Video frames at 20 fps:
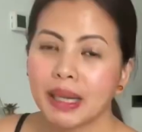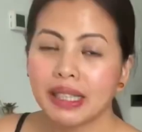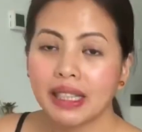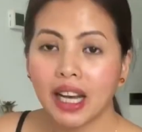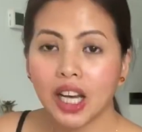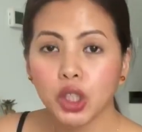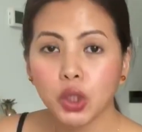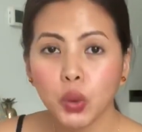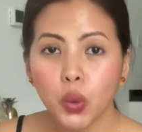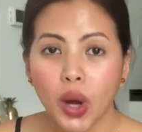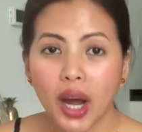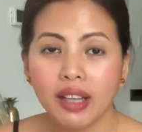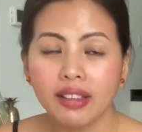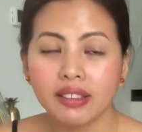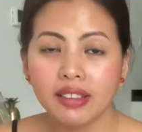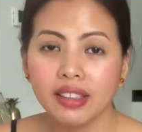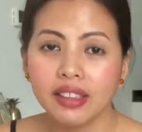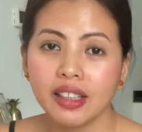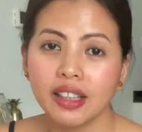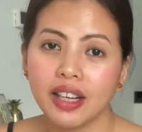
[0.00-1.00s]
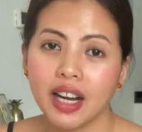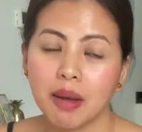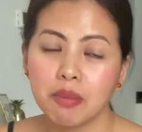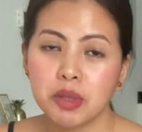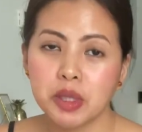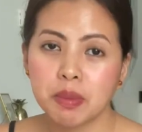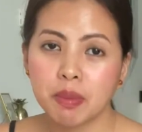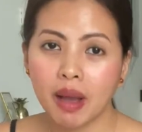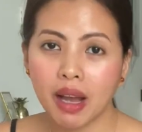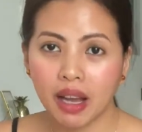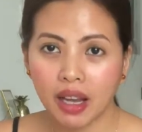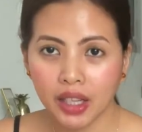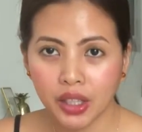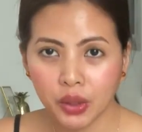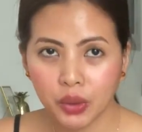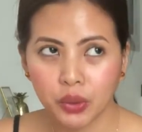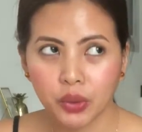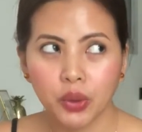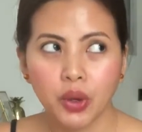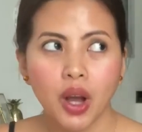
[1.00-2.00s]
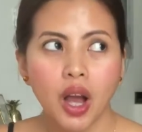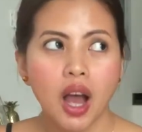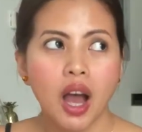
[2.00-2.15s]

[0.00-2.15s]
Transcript: naka 200 dirhams pa kayo,